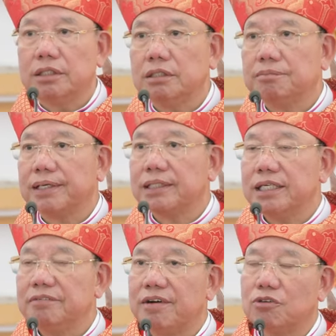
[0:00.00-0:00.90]
Nhưng mà
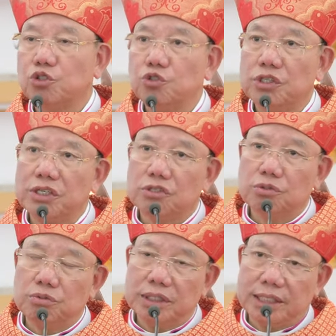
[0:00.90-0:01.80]
tin vào Chúa
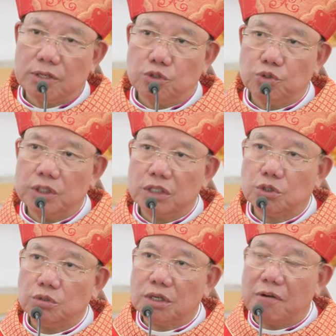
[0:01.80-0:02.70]
Giêsu đi theo Chúa
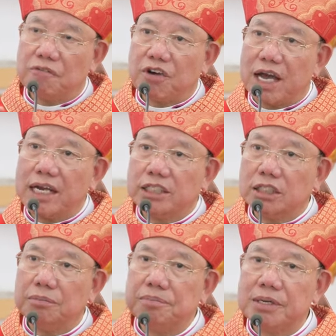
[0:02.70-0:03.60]
Giêsu không phải là
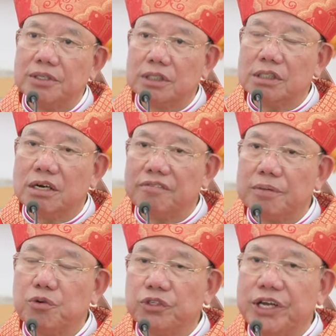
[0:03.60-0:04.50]
chỉ mơ tưởng
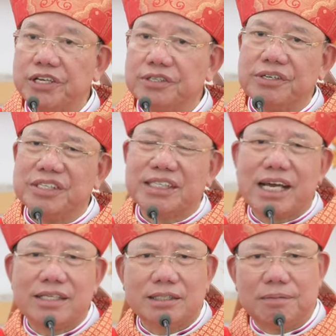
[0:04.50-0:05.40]
về một thế giới
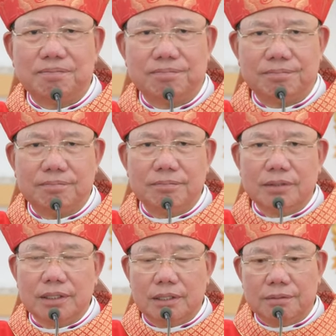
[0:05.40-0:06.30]
xa xăm
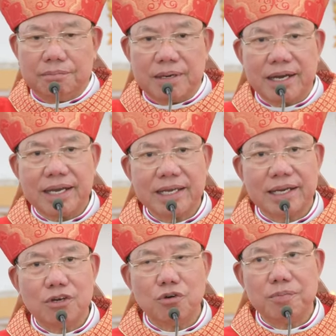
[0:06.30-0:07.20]
mà ngay
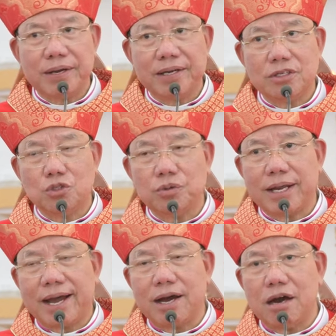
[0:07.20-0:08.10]
ngày hôm nay Chúa
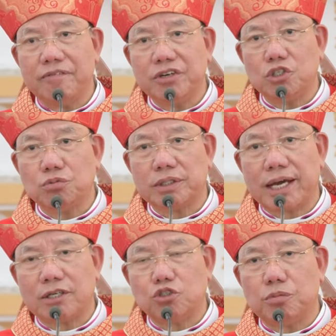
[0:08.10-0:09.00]
đang ở với chúng
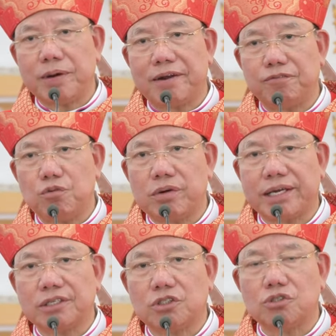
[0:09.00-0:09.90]
ta, Chúa ban phúc
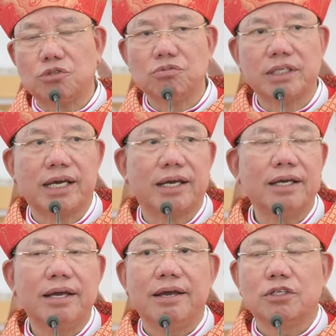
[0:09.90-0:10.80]
lành cho chúng ta,
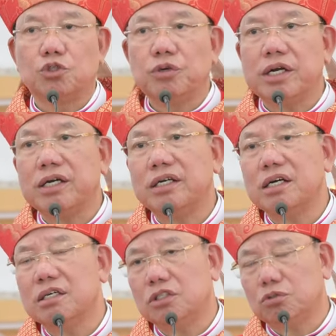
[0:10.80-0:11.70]
Chúa nâng
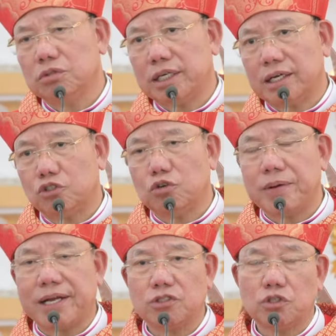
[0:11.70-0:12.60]
đỡ chúng ta, Chúa
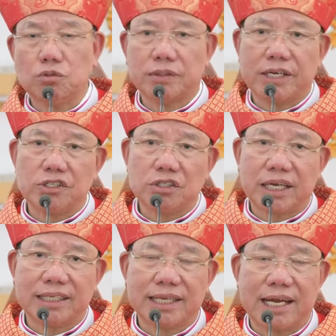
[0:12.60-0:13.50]
ban cho chúng ta sự
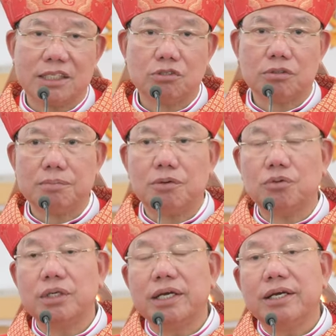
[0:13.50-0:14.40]
thanh thản trong tâm
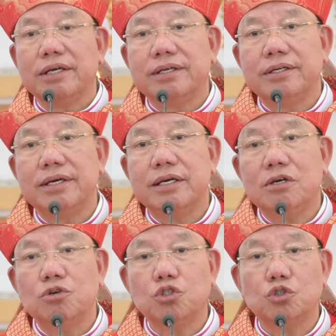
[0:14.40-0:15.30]
hồn
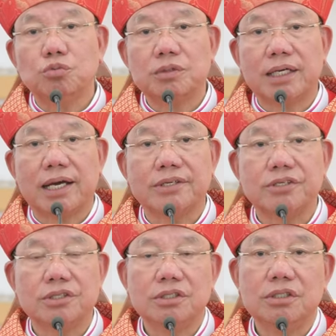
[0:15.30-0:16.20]
nếu chúng ta
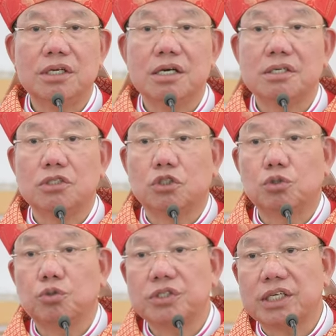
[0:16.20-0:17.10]
giữ lời
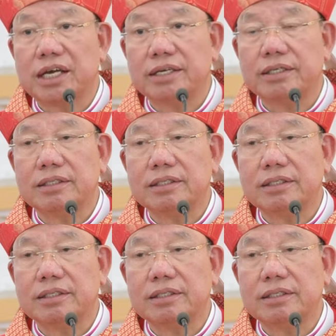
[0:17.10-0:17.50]
Chúa dạy.